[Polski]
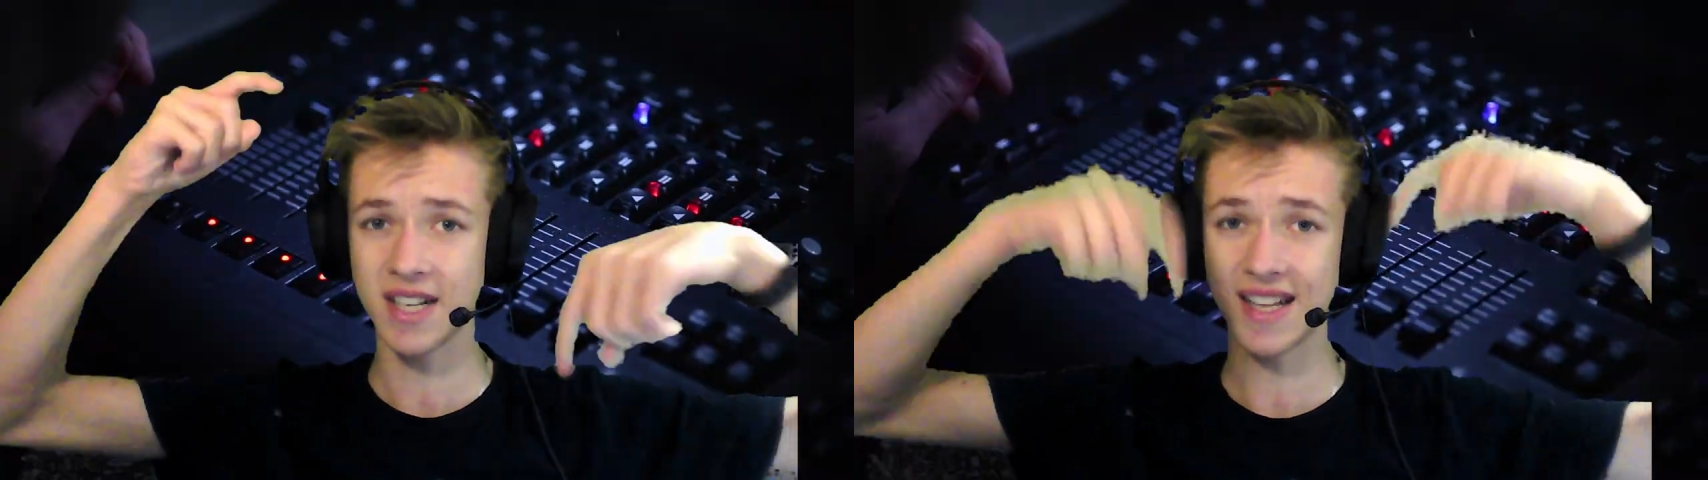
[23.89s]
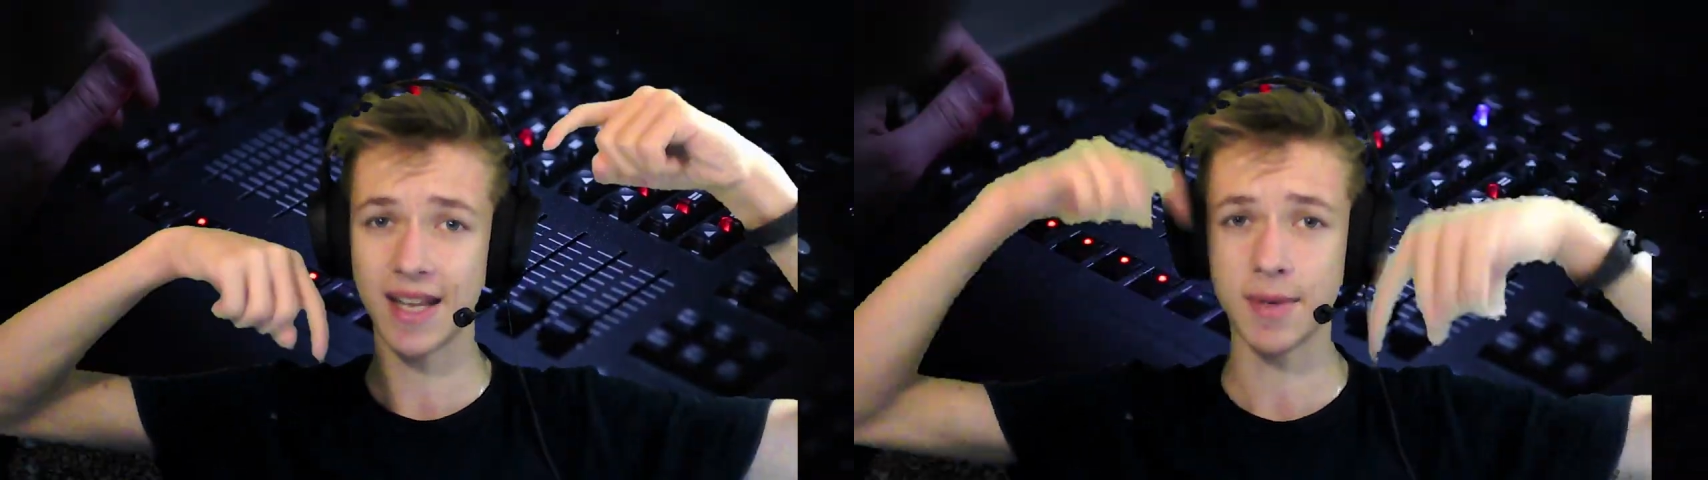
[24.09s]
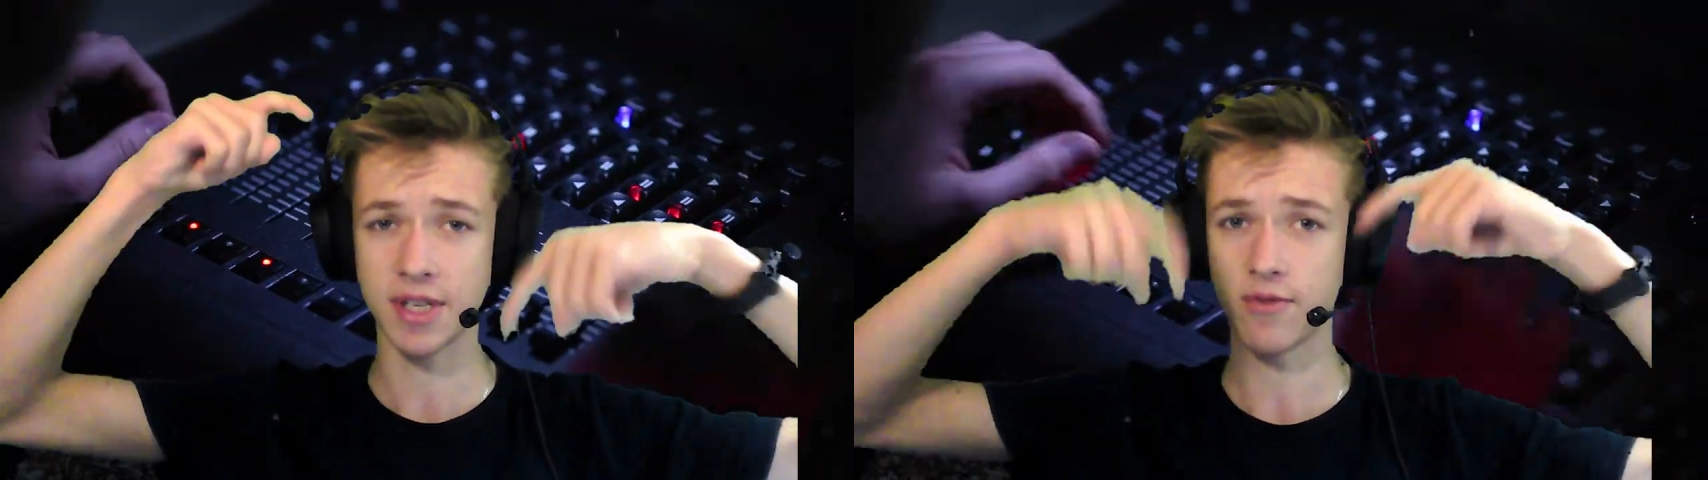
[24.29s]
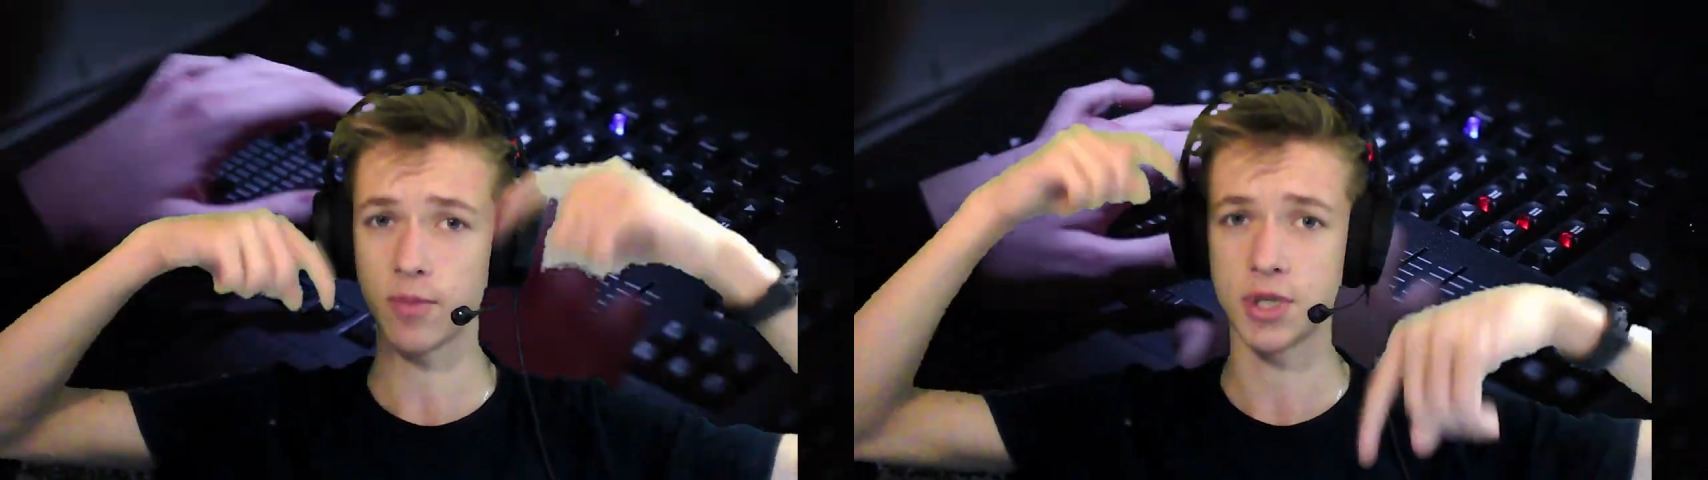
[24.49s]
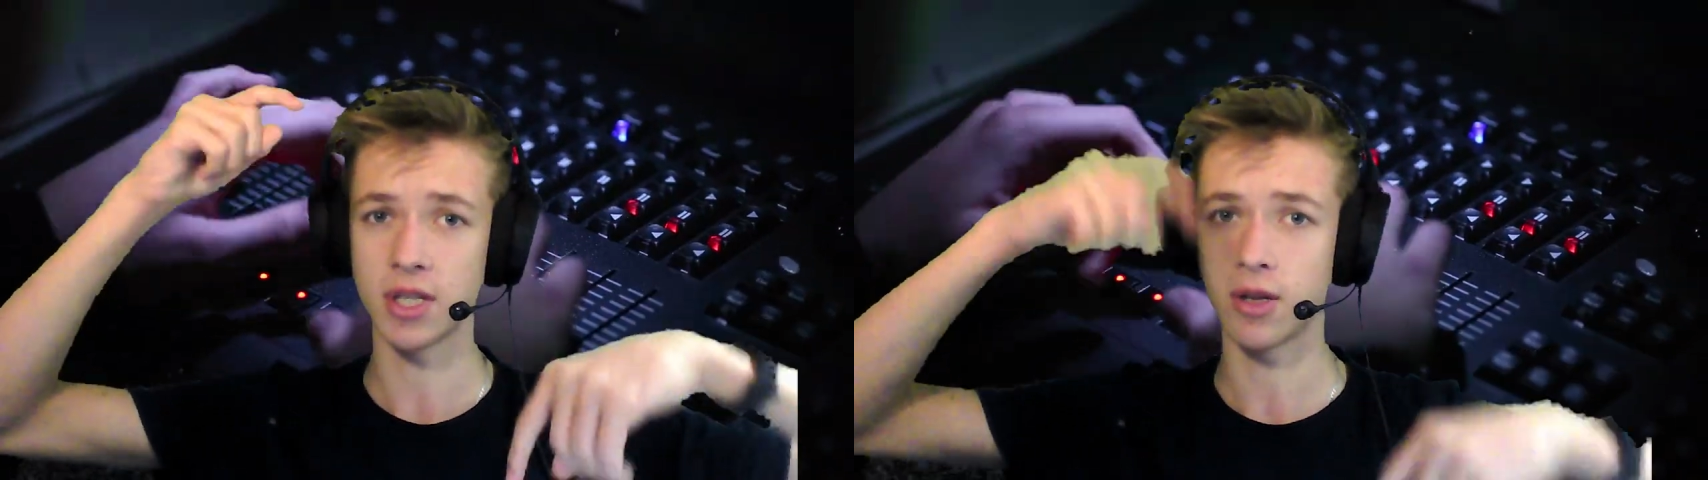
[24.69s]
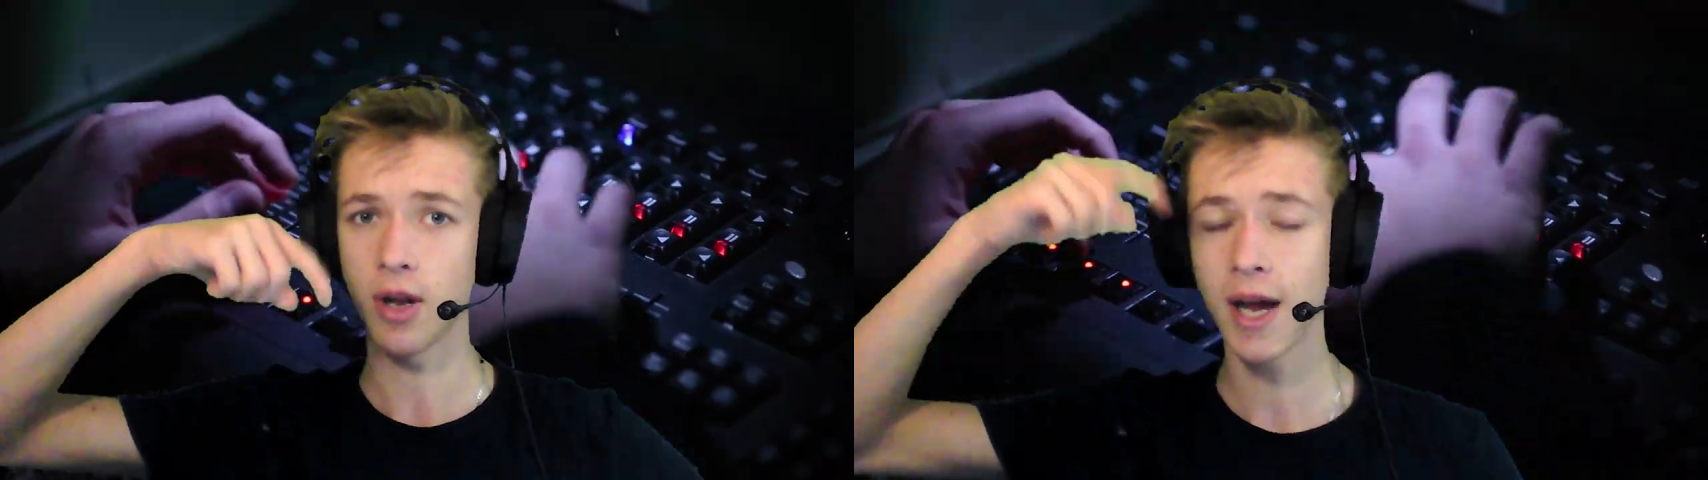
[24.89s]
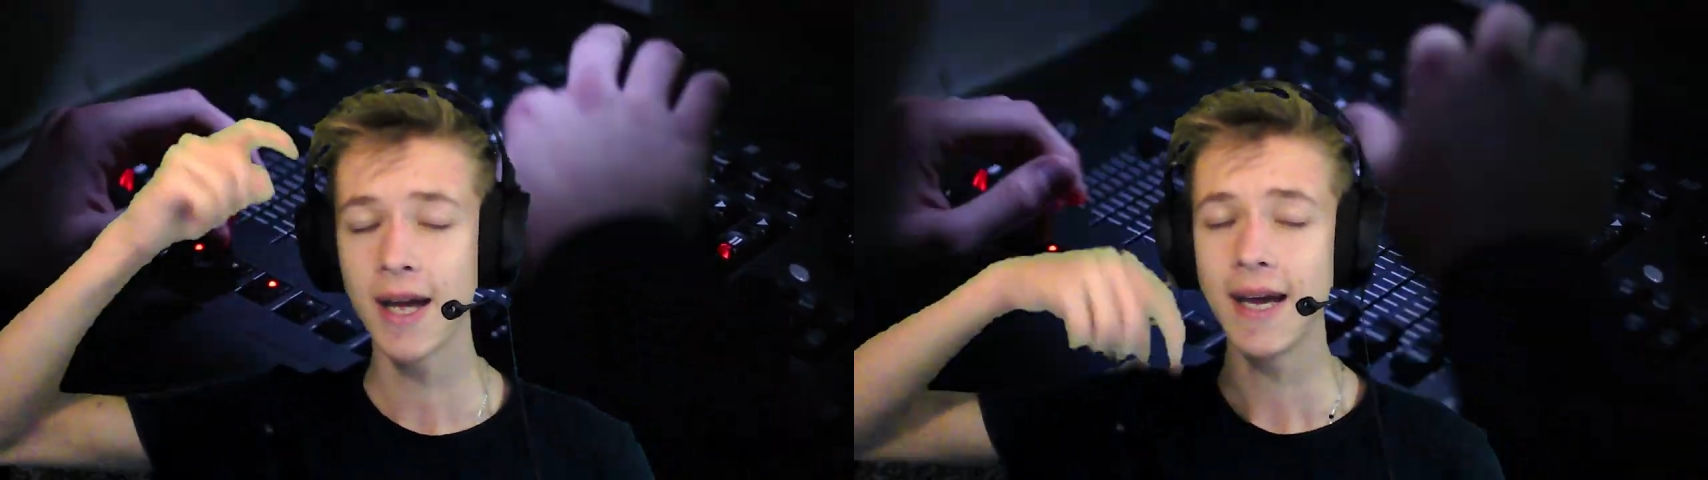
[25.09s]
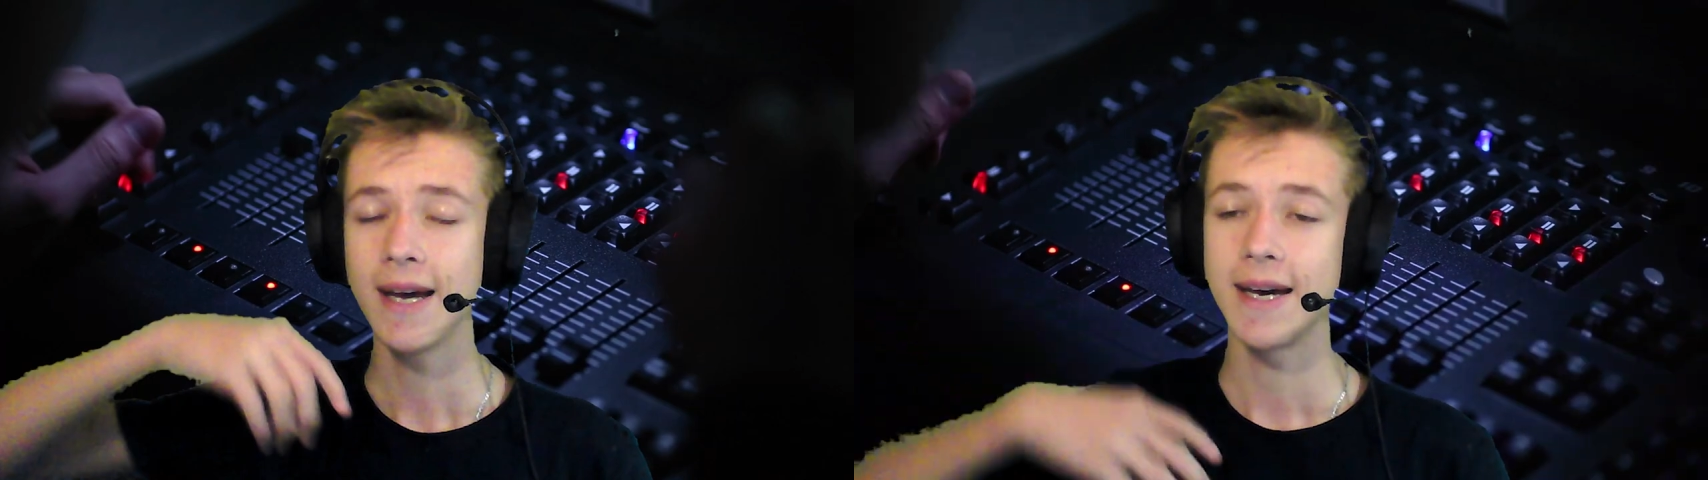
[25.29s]
wszystkie linki masz tam w opisie na
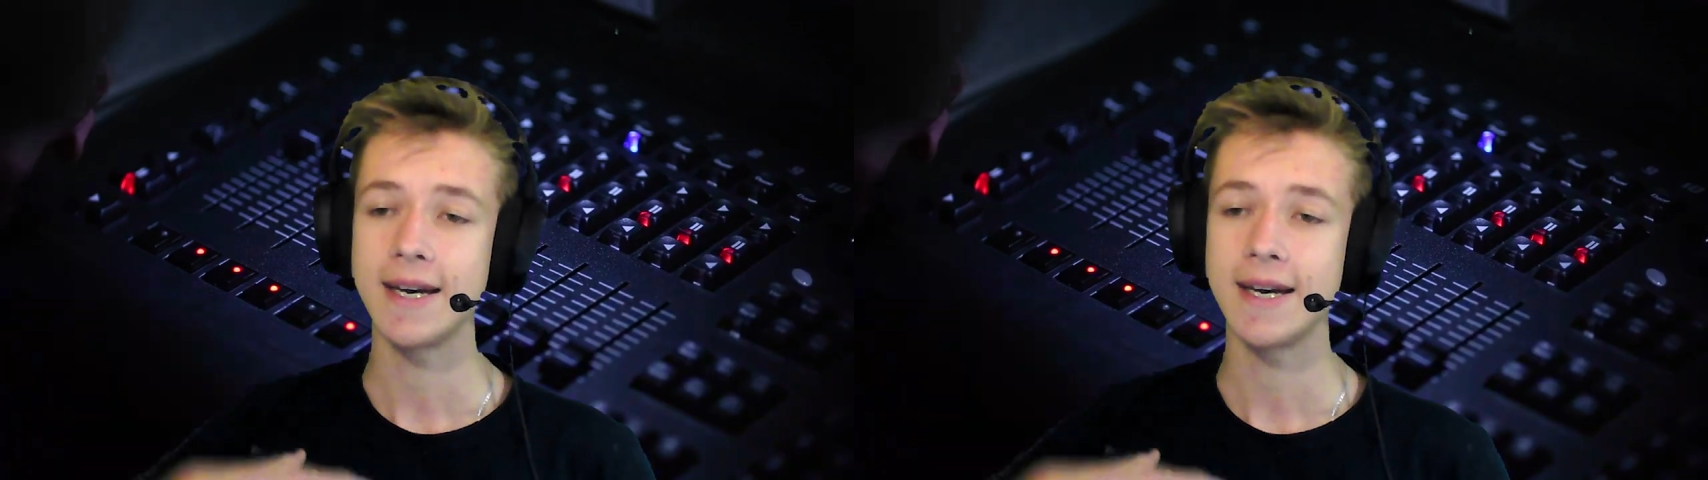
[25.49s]
dole,